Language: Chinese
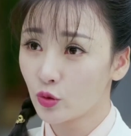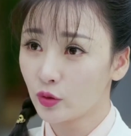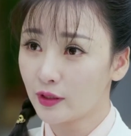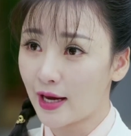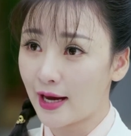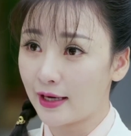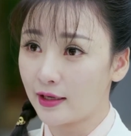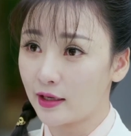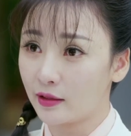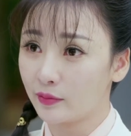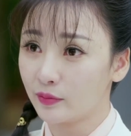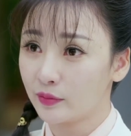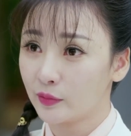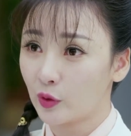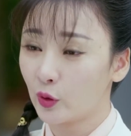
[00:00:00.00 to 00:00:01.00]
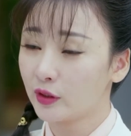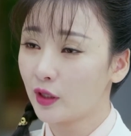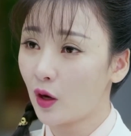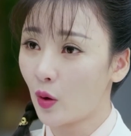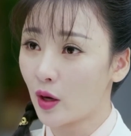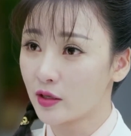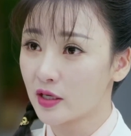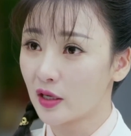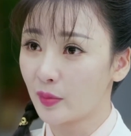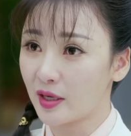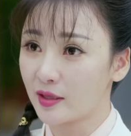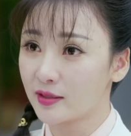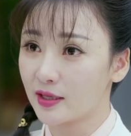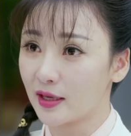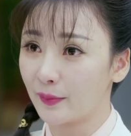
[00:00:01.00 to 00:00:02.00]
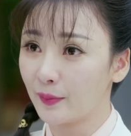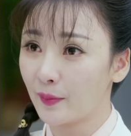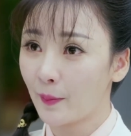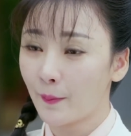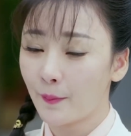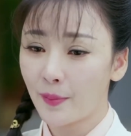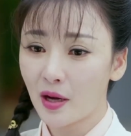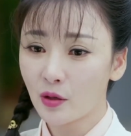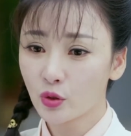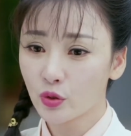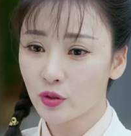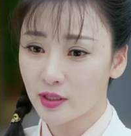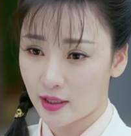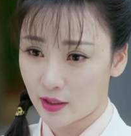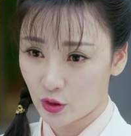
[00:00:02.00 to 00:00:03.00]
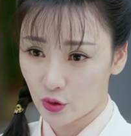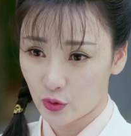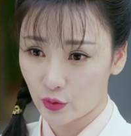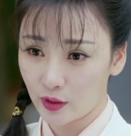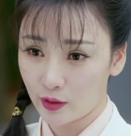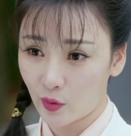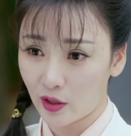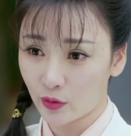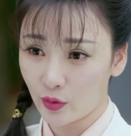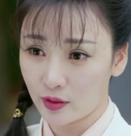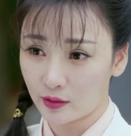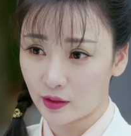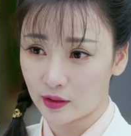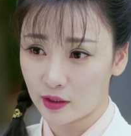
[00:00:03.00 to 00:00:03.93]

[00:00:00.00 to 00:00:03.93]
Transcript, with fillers: 协助大人回到皇上面前，帮助铲除了王岳